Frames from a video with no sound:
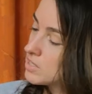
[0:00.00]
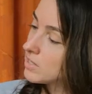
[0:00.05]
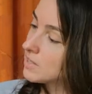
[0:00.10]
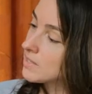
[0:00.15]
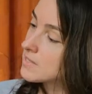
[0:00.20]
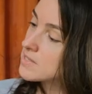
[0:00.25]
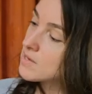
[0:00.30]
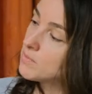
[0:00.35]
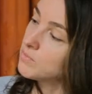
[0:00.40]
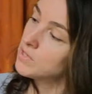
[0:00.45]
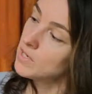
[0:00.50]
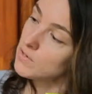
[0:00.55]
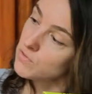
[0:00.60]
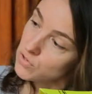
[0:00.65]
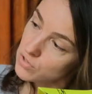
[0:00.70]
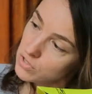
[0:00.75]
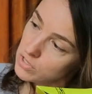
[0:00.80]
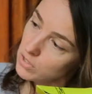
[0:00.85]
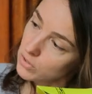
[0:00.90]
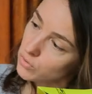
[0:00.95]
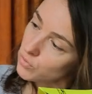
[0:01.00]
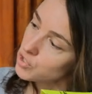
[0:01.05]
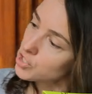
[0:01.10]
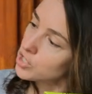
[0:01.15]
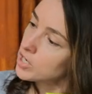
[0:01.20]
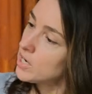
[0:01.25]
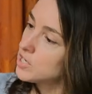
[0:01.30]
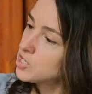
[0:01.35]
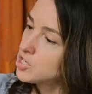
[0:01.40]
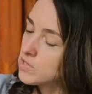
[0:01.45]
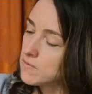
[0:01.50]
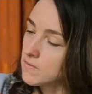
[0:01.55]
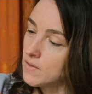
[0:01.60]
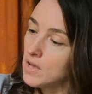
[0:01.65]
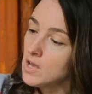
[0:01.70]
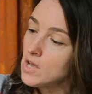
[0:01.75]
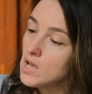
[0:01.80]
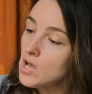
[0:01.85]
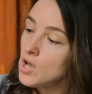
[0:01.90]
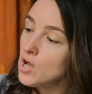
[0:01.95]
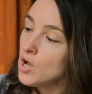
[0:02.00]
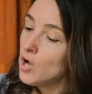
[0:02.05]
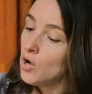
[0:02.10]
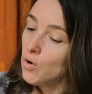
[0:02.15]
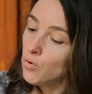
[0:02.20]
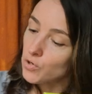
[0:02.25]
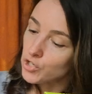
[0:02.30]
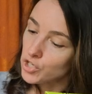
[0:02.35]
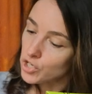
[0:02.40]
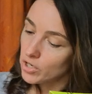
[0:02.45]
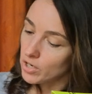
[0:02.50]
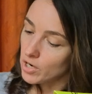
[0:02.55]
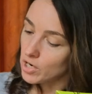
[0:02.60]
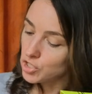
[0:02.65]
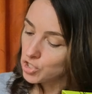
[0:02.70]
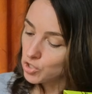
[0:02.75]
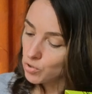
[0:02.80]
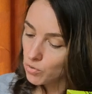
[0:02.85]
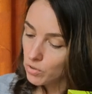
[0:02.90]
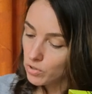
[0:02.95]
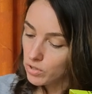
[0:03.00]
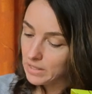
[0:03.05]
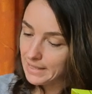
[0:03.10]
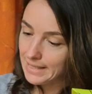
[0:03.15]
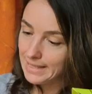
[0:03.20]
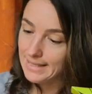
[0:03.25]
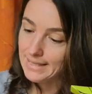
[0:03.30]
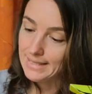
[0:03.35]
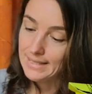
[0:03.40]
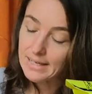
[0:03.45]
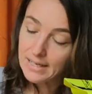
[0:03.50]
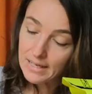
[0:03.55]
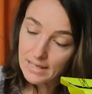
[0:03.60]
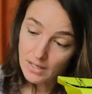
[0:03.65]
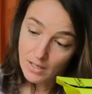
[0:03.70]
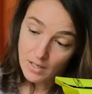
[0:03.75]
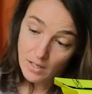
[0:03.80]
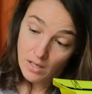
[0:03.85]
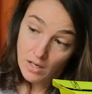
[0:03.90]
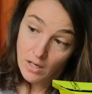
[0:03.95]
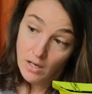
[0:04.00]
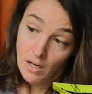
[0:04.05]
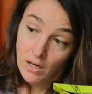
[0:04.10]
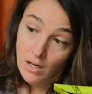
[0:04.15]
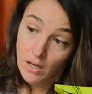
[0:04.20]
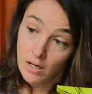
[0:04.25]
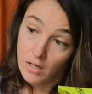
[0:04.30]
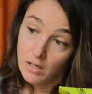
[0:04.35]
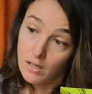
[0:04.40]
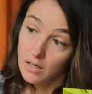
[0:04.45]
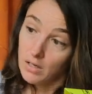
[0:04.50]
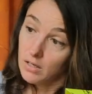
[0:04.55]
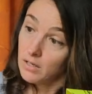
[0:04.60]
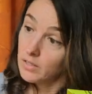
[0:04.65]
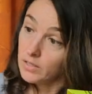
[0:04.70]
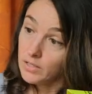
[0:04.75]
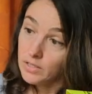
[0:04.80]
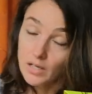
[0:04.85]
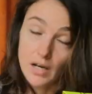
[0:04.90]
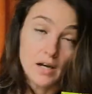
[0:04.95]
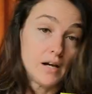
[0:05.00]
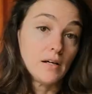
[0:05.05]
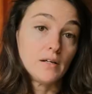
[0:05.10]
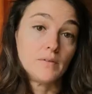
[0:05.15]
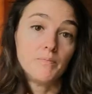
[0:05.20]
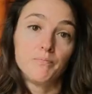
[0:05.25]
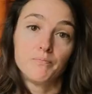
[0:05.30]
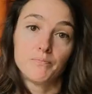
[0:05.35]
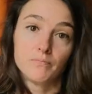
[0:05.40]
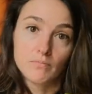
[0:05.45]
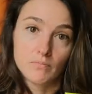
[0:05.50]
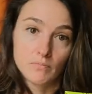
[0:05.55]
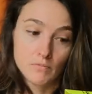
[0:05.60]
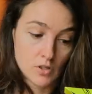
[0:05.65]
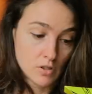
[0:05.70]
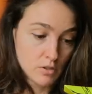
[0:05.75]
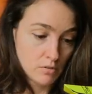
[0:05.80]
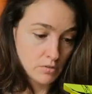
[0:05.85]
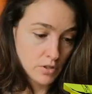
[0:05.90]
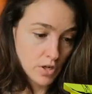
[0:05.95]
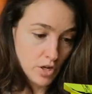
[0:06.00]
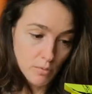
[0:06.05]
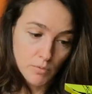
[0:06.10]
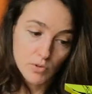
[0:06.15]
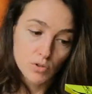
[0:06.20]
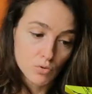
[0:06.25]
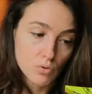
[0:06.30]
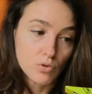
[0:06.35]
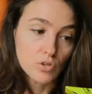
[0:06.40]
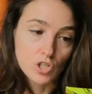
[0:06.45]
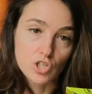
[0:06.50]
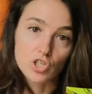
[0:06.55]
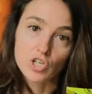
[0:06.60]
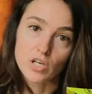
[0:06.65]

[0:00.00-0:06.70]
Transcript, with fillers: Нет, на самом деле все сделано очень качественно, очень хорошо, и э, я рекомендую этот